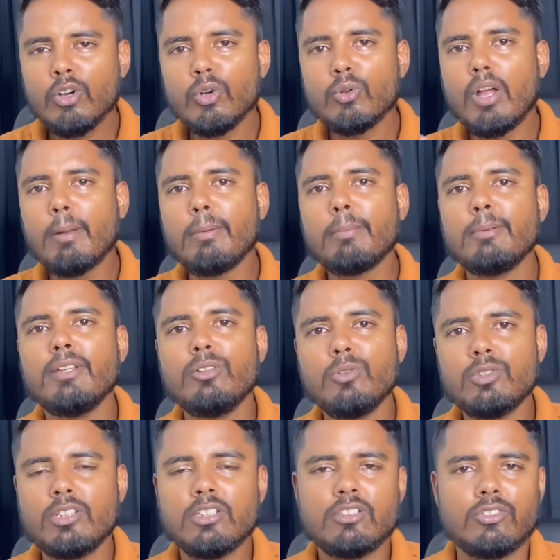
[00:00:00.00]
और वहाँ पे अपने
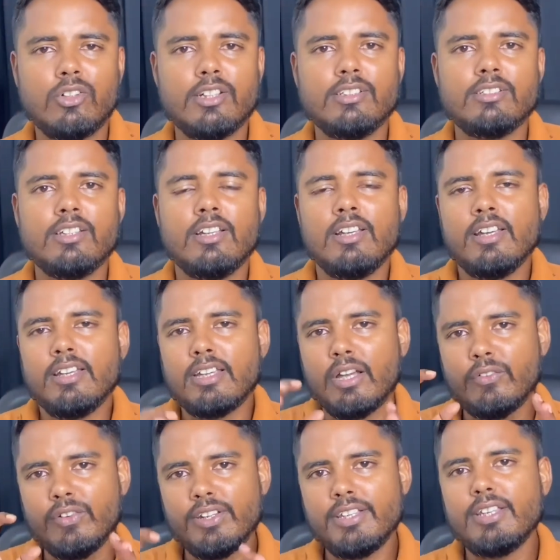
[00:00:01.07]
नोट्स एंड कॉइन्स
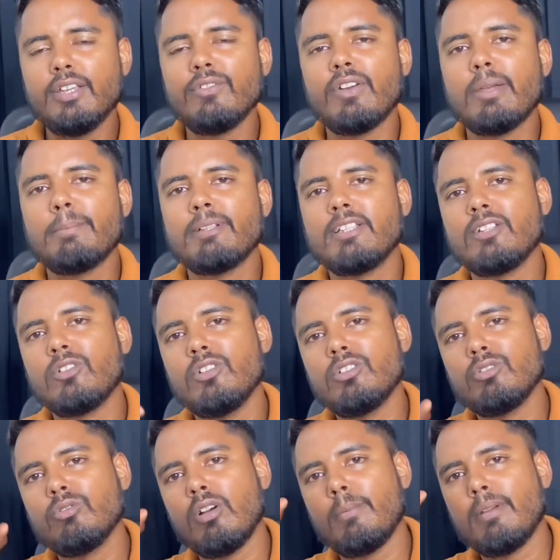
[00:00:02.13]
या फिर ये फाइव पैसे
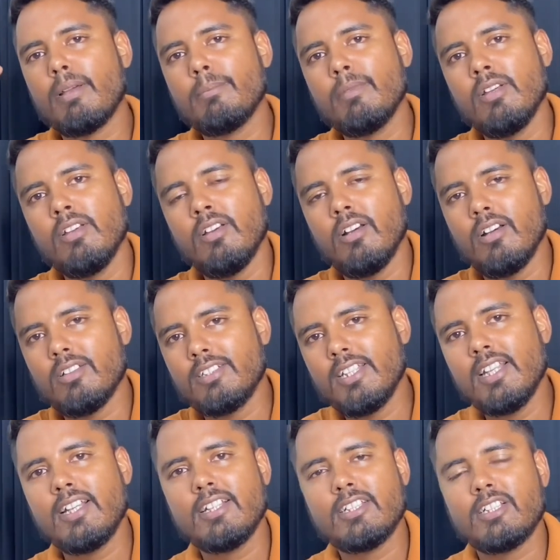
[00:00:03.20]
कॉइन्स को वहाँ पे आप
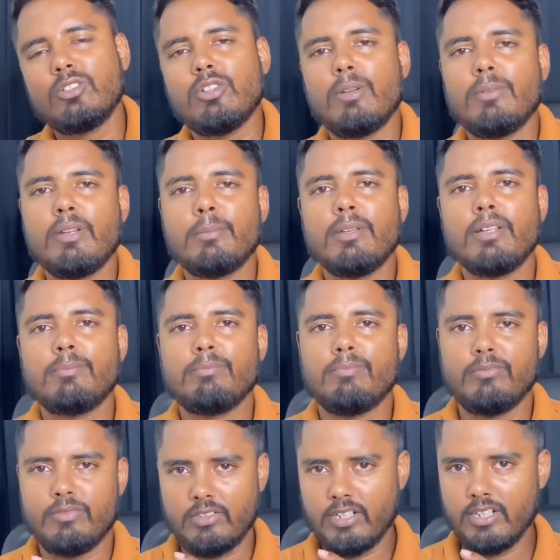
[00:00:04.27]
सेल कर सकते हो या फिर अपने
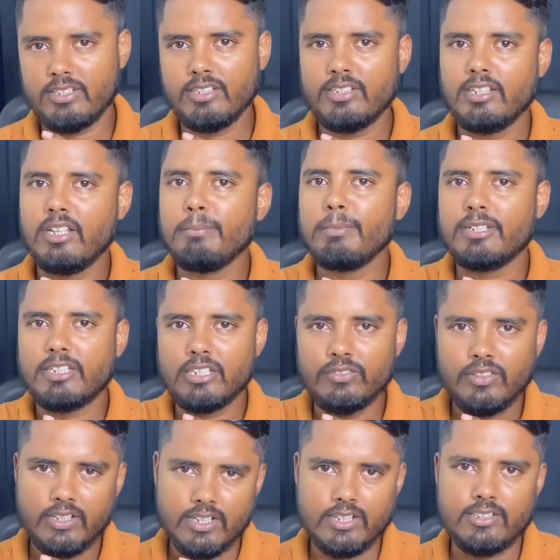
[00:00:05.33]
कलेक्शंस के लिए परचेज
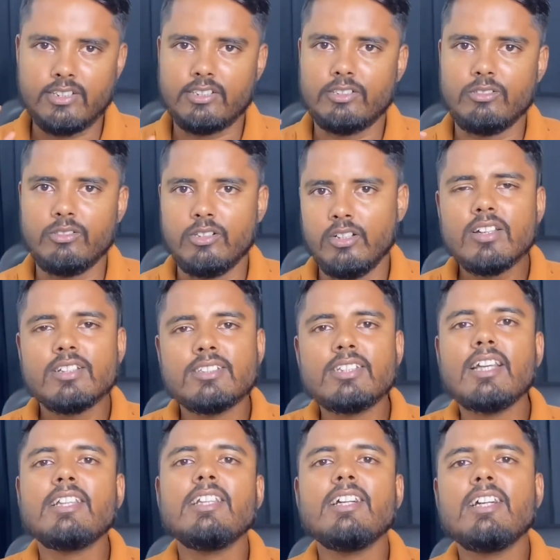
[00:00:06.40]
भी कर सकते हो
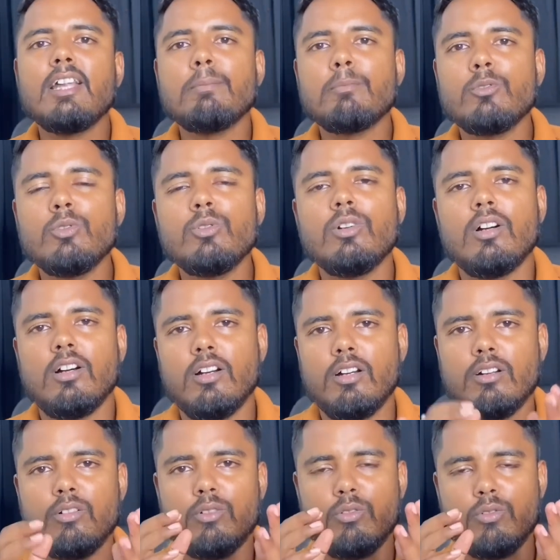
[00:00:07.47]
साथ ही अगर आपको
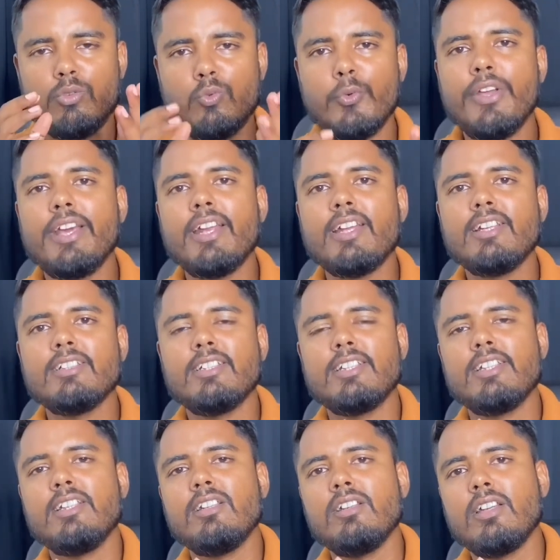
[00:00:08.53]
क्विकर के
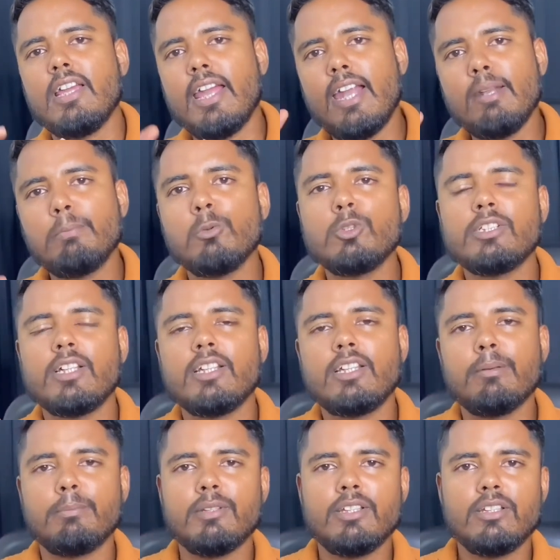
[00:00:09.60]
जरिए ऐड पोस्ट
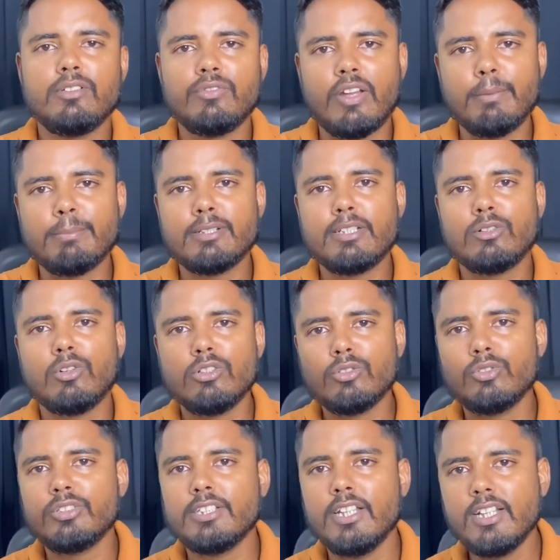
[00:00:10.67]
करके अपने इस फाइव पैसे कॉइन्स
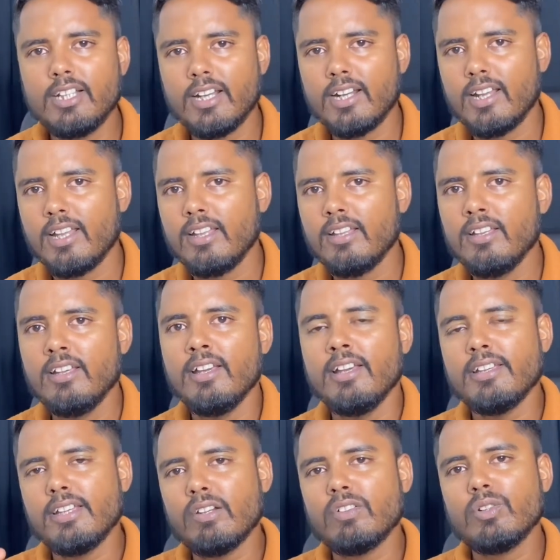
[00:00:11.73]
को सेल करना है
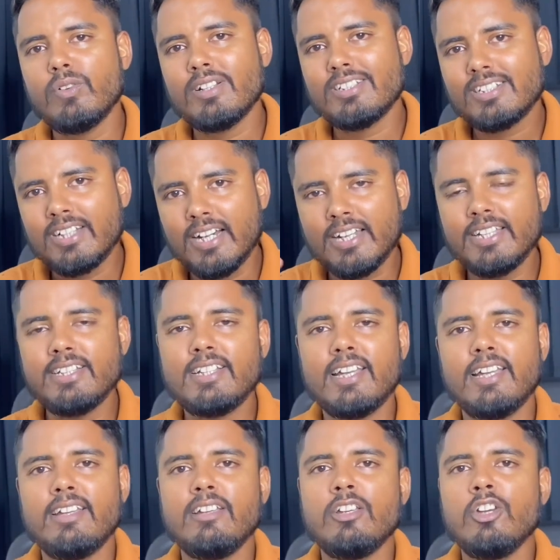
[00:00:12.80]
या फिर वहाँ से
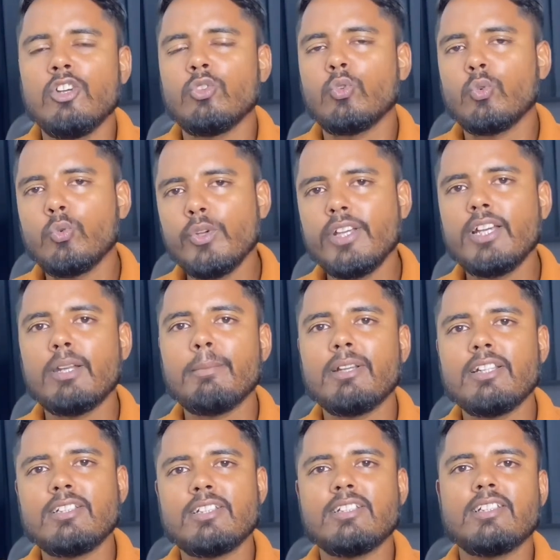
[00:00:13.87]
खरीदना है तो क्विकर में
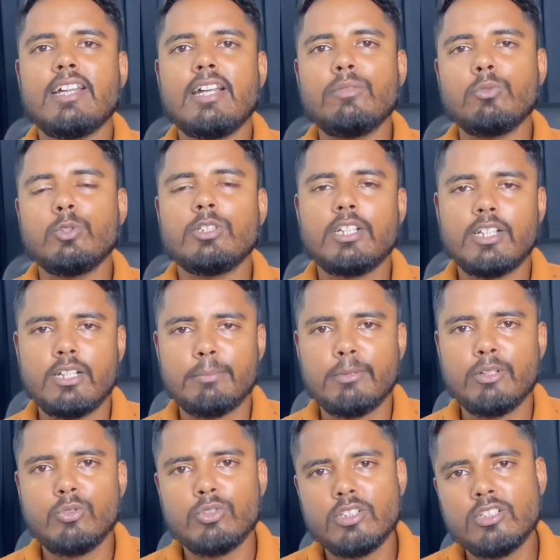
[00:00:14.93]
किस तरह से ऐड पोस्ट करके
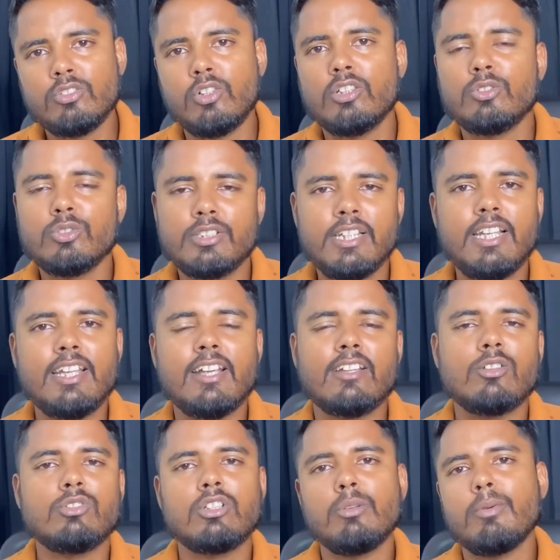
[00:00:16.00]
अपने नोट्स एंड कॉइन्स को सेल किया
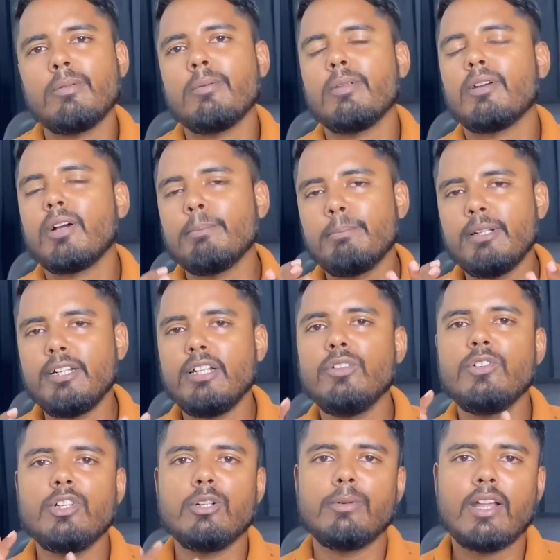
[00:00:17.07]
तो उसके ऊपर भी मैंने कंप्लीटली
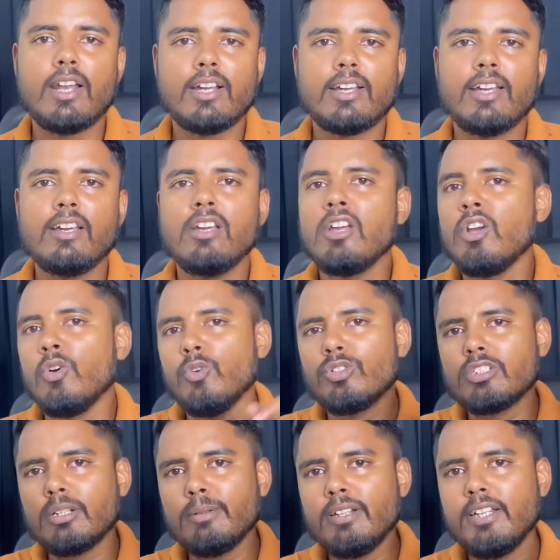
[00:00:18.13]
वीडियो बना रखा है
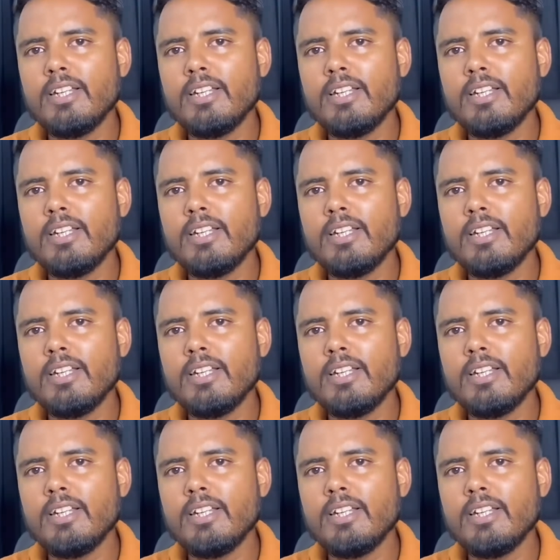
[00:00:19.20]
उसका भी